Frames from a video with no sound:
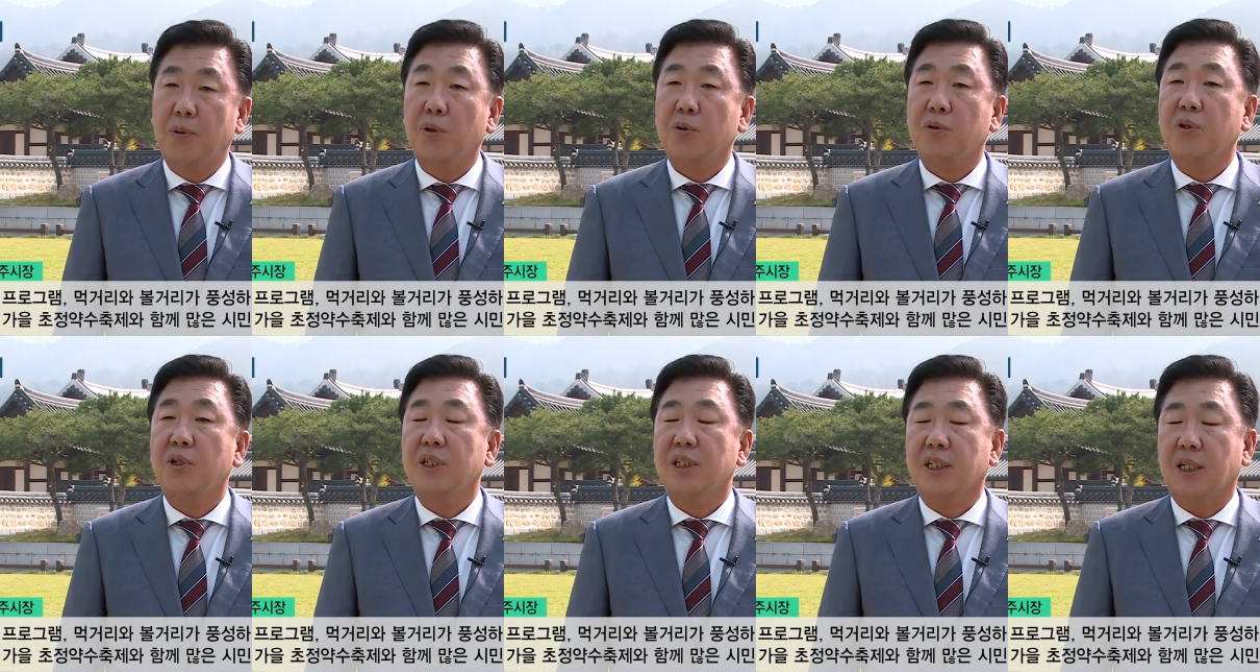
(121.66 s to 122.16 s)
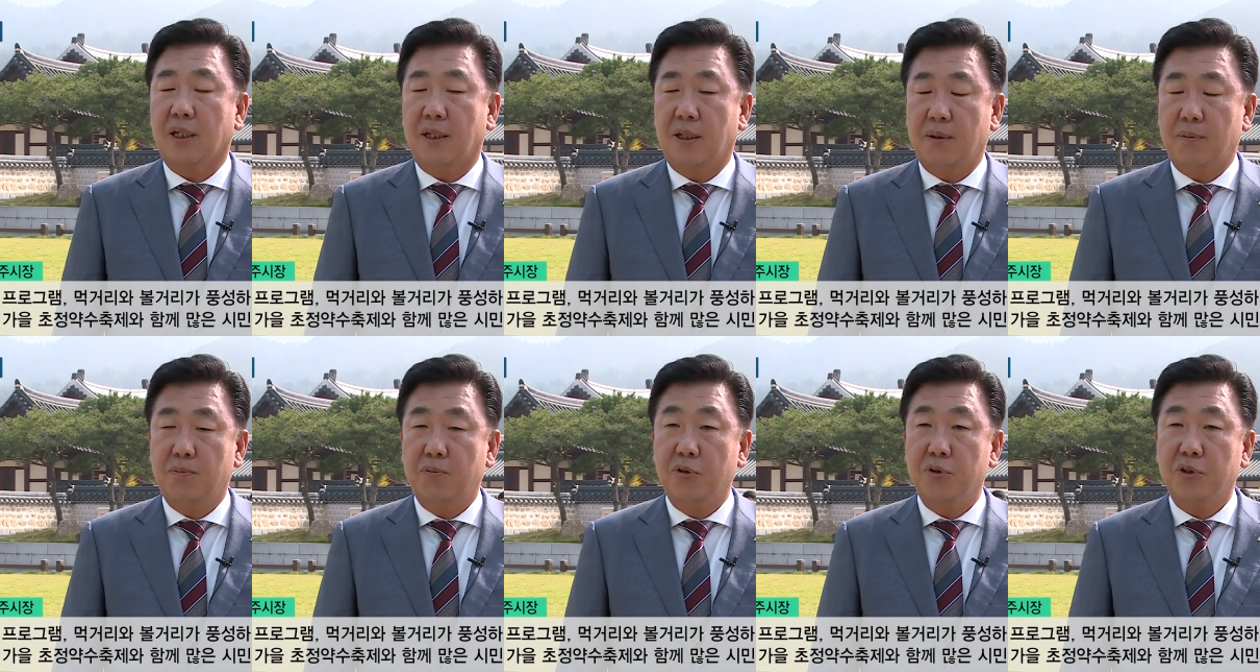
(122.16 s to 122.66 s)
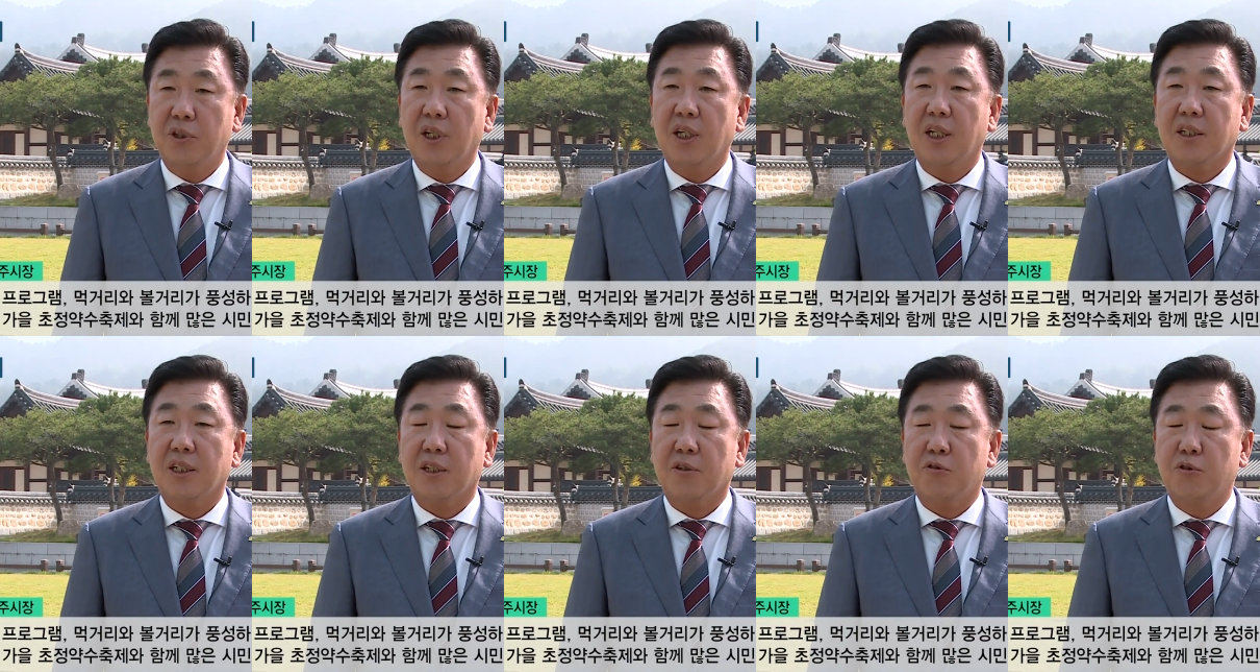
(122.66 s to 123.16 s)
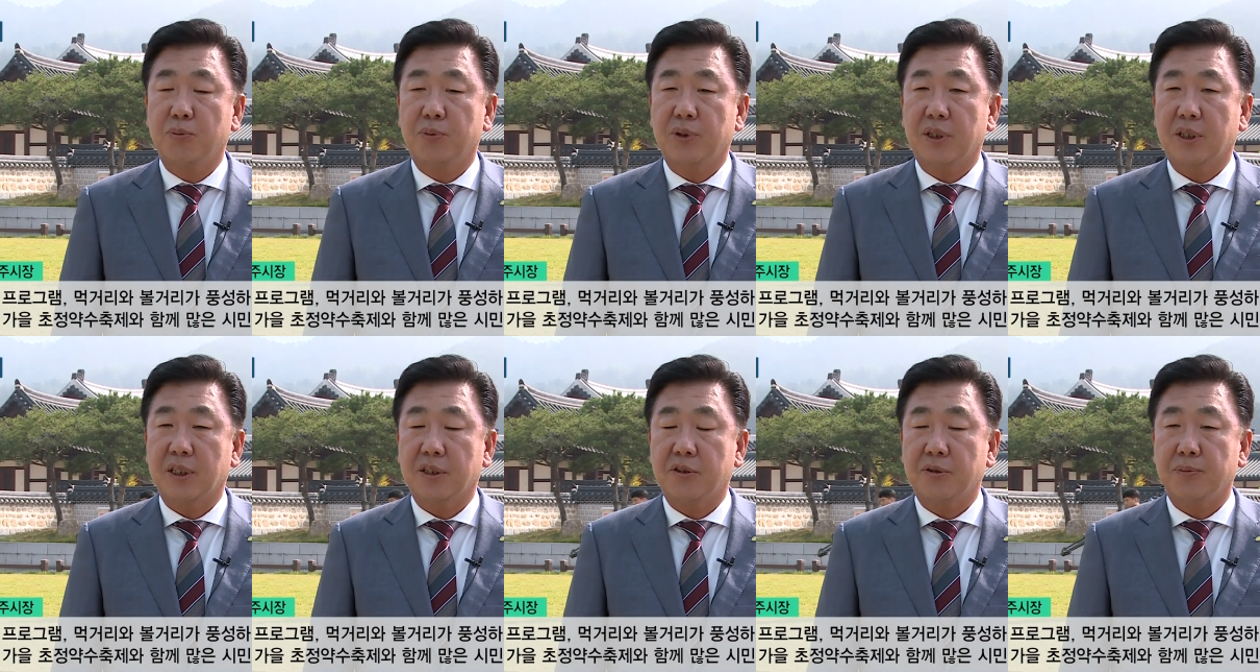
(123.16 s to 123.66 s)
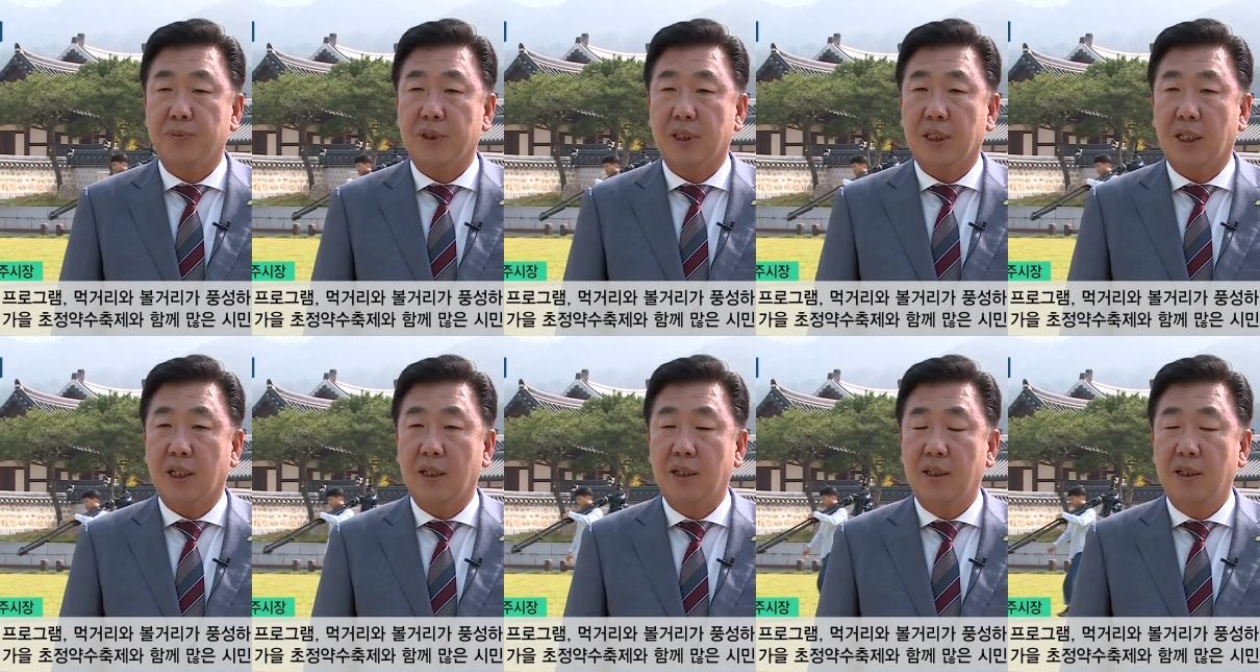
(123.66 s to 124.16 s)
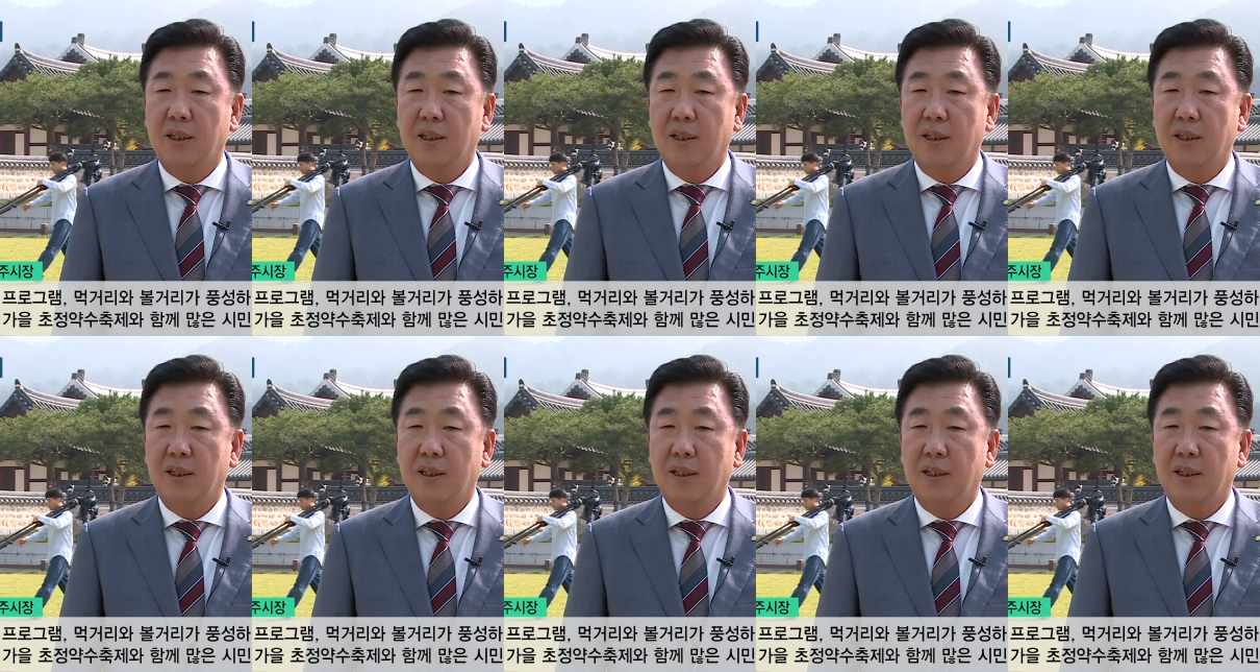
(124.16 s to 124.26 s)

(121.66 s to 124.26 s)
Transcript: 볼거리가 풍성하게 준비를 했습니다.